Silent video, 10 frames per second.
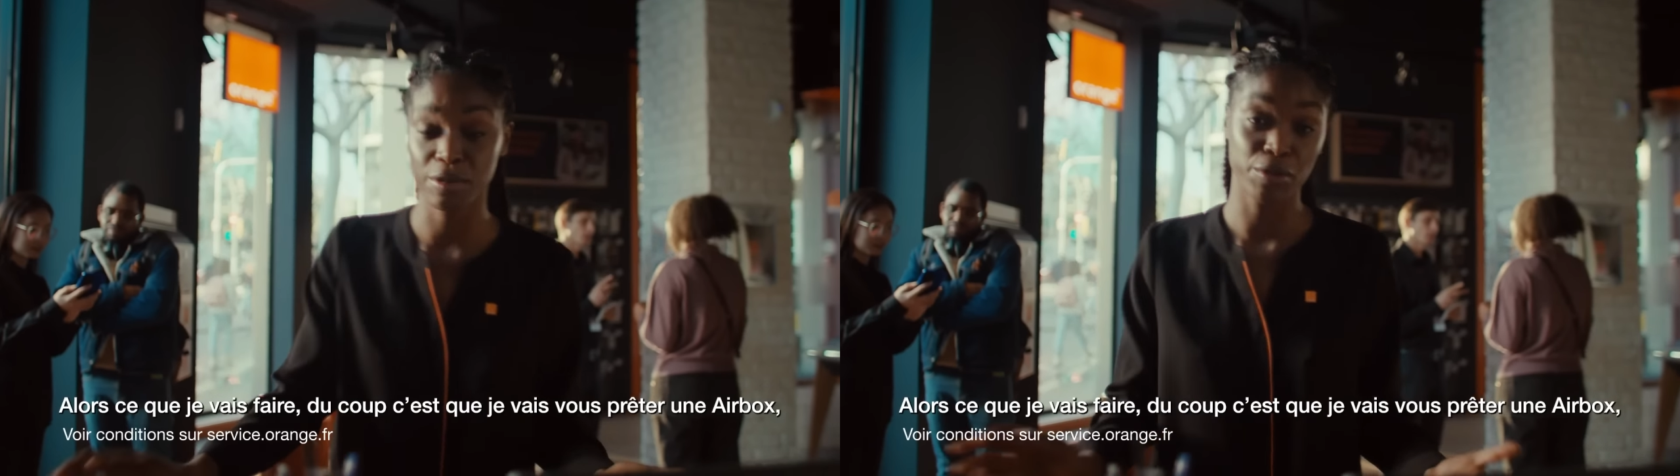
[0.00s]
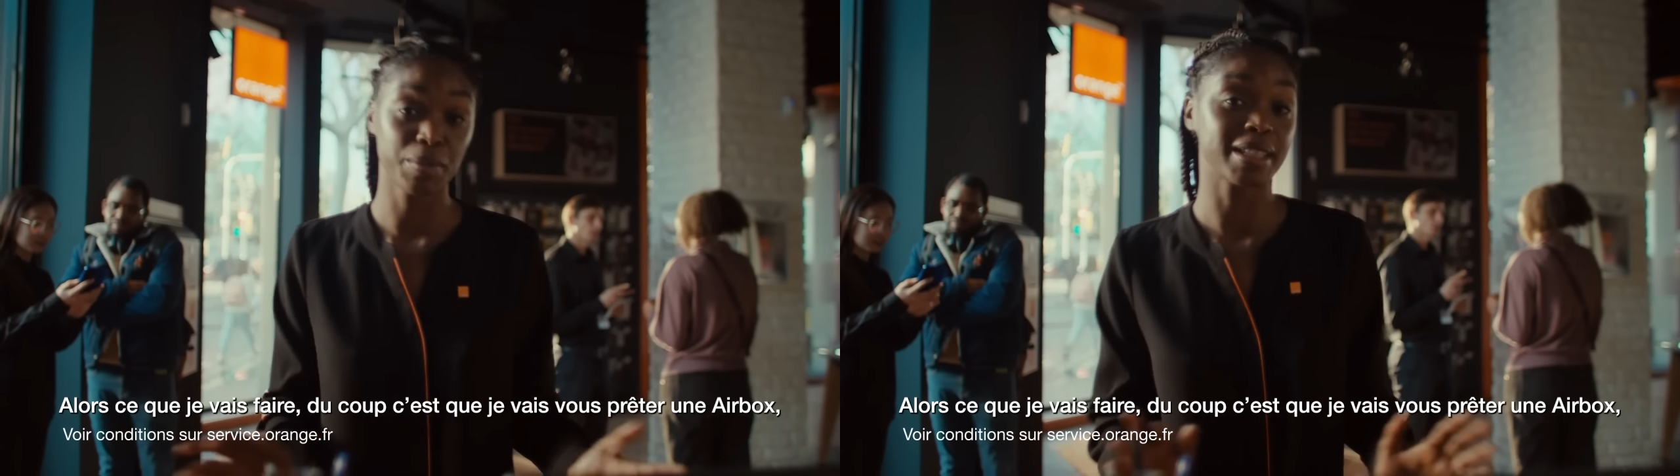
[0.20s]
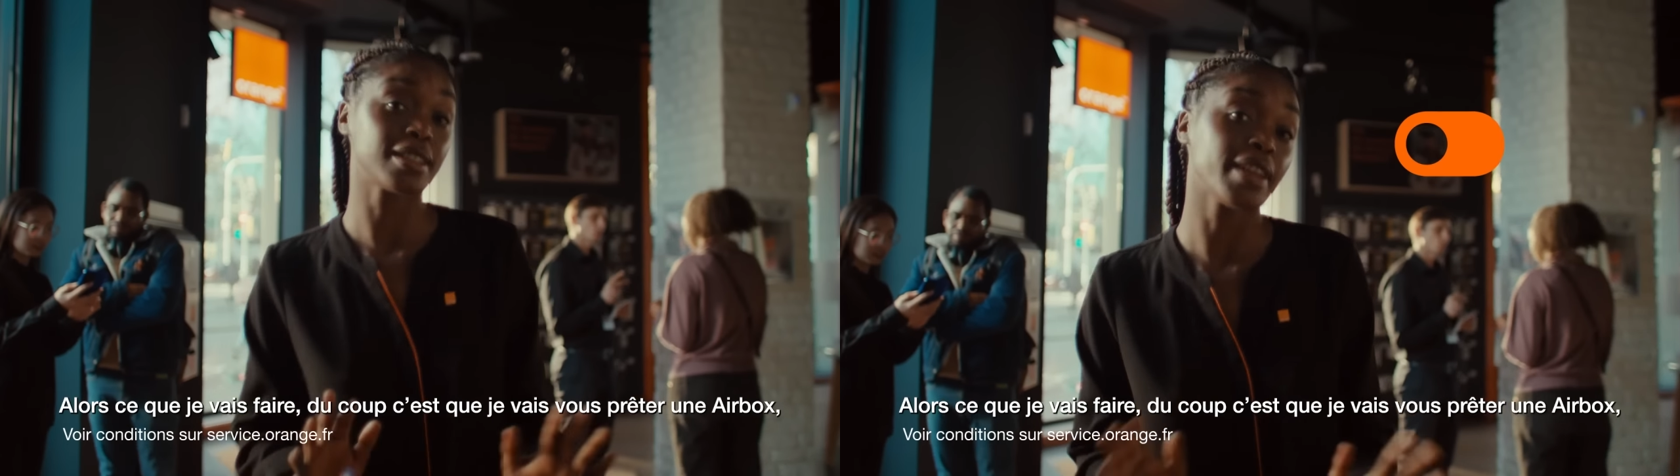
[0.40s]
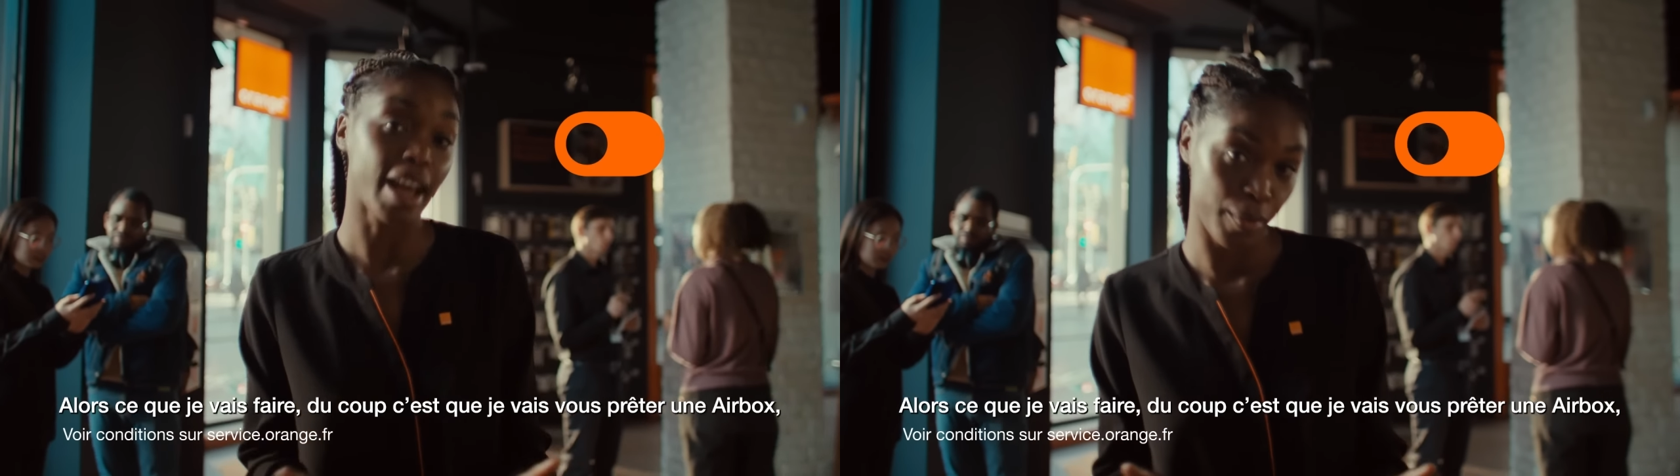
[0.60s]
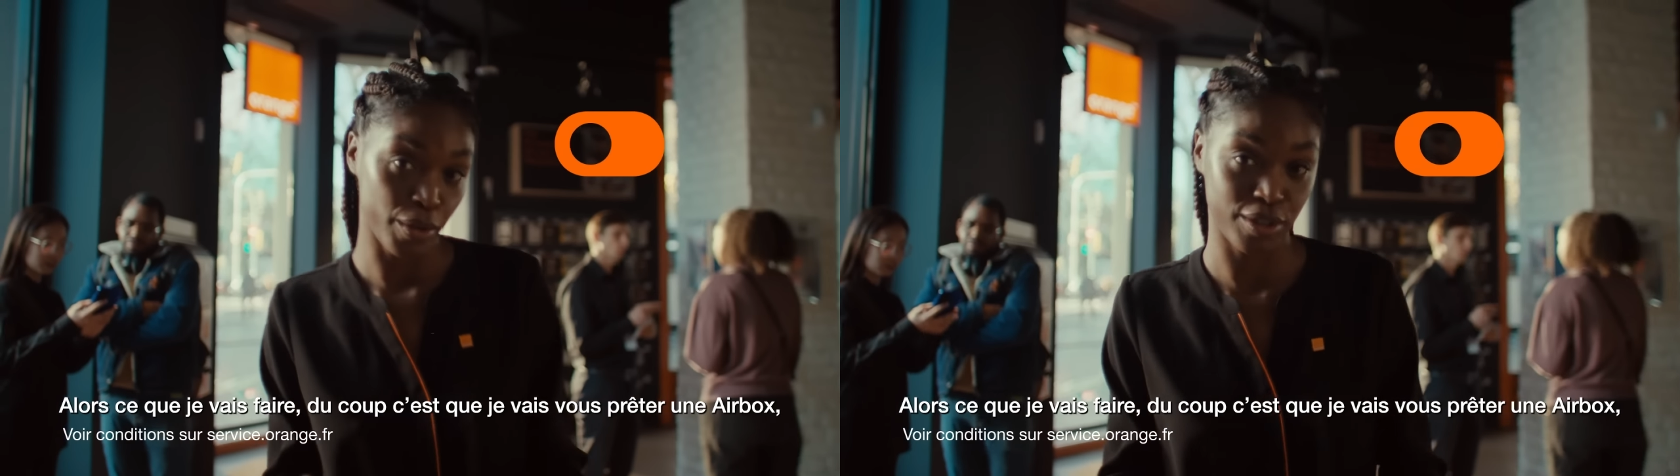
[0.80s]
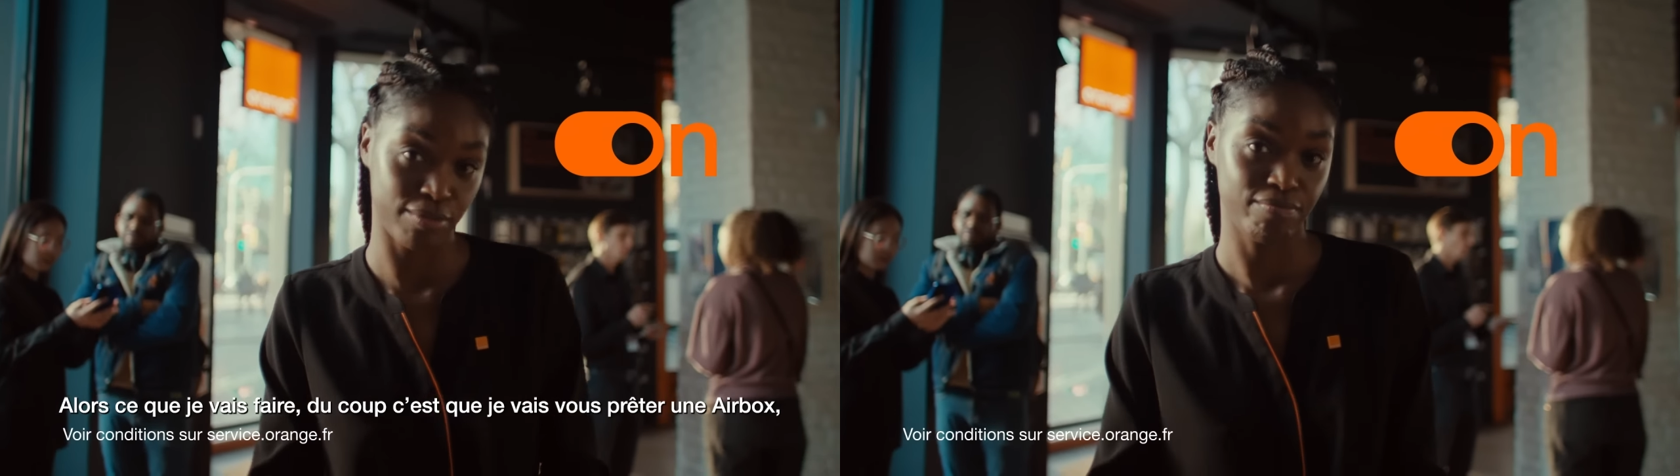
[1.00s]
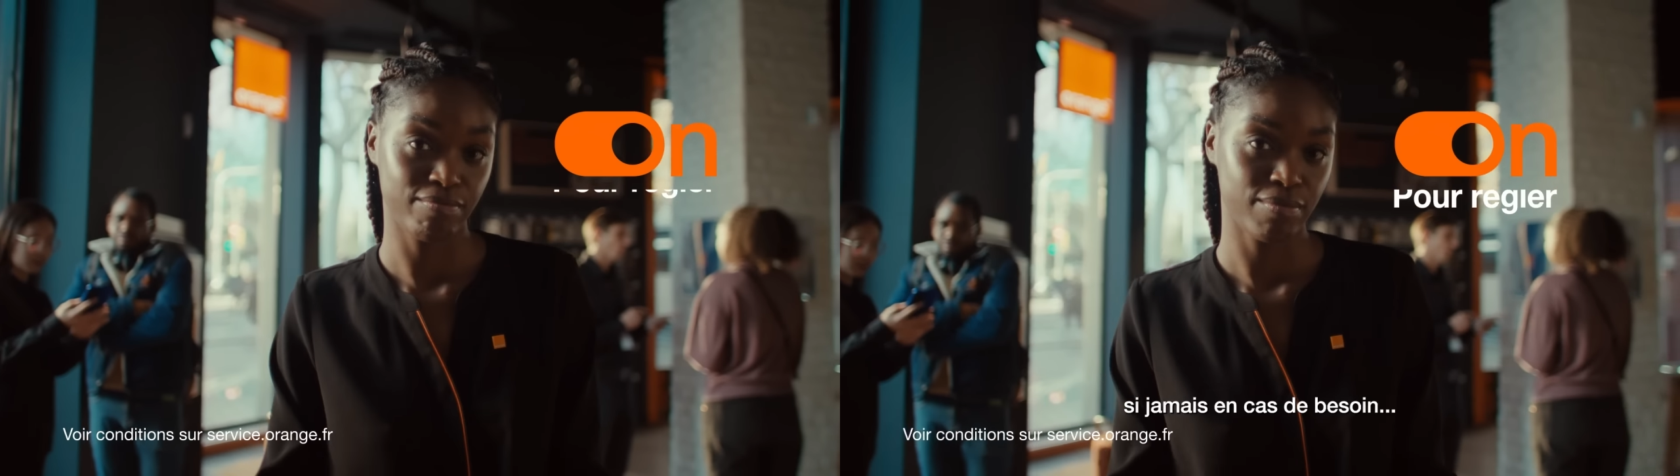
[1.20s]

je vais vous prêter une Airbox.